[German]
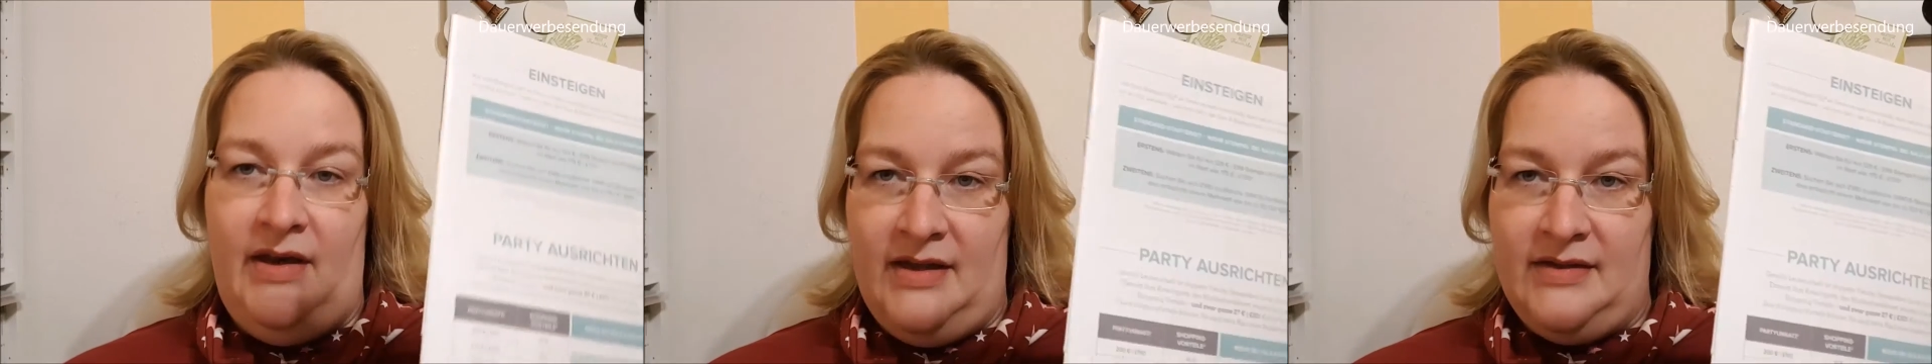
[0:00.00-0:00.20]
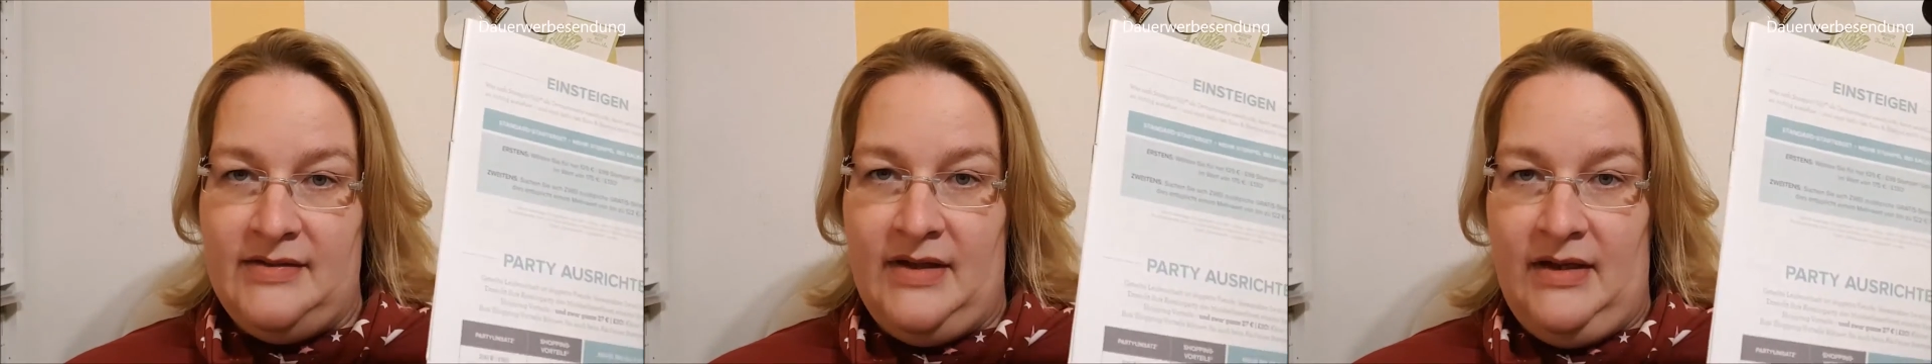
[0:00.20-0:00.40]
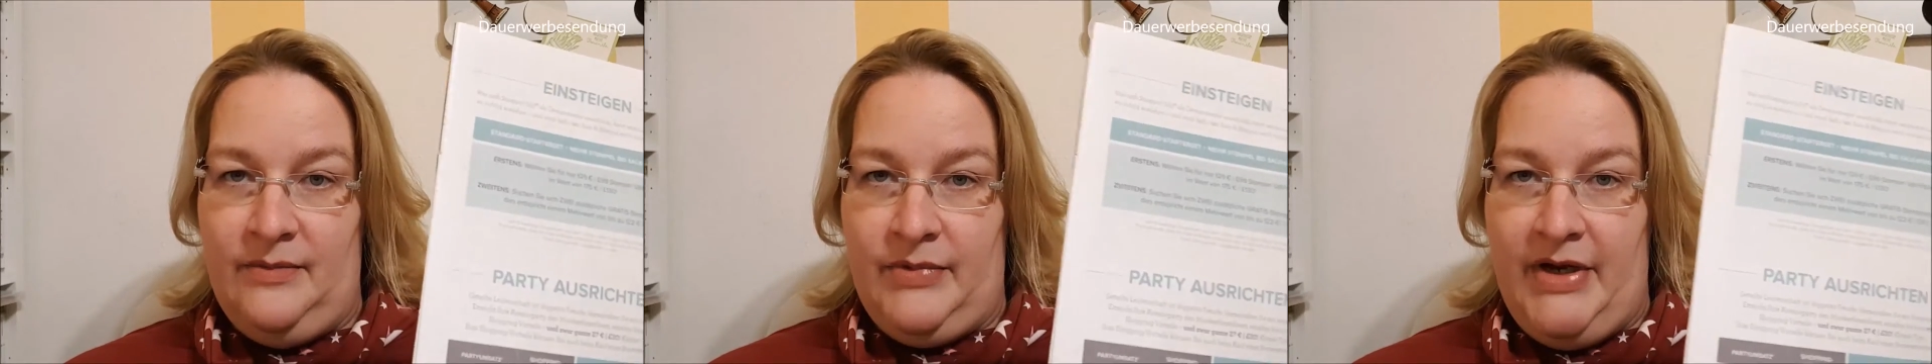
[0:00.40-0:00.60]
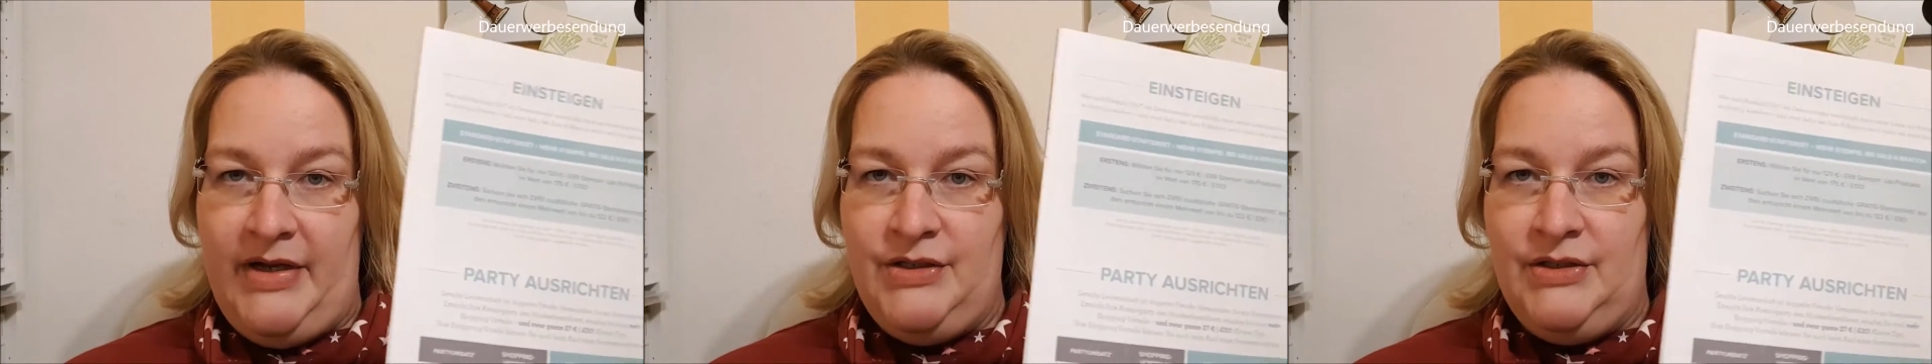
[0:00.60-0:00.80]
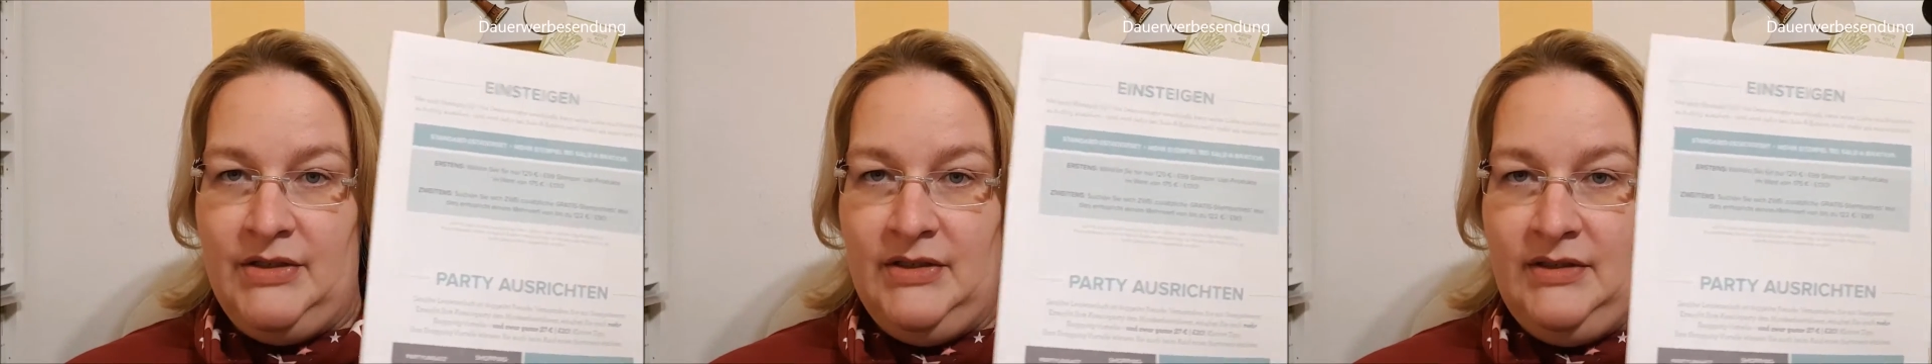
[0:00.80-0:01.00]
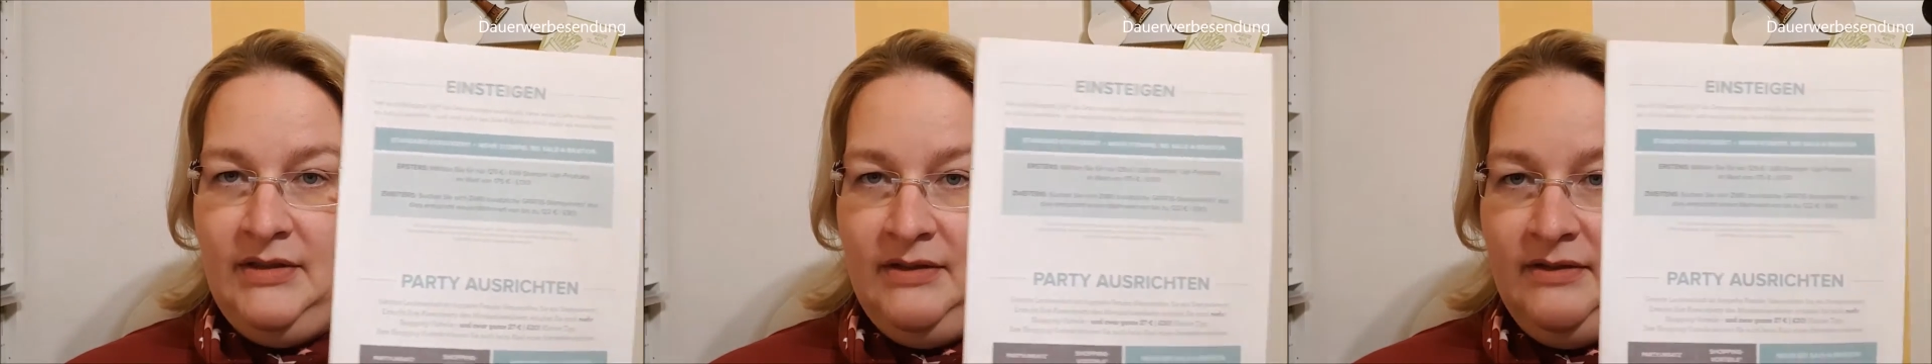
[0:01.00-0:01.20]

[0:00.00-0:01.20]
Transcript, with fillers: der Celebration,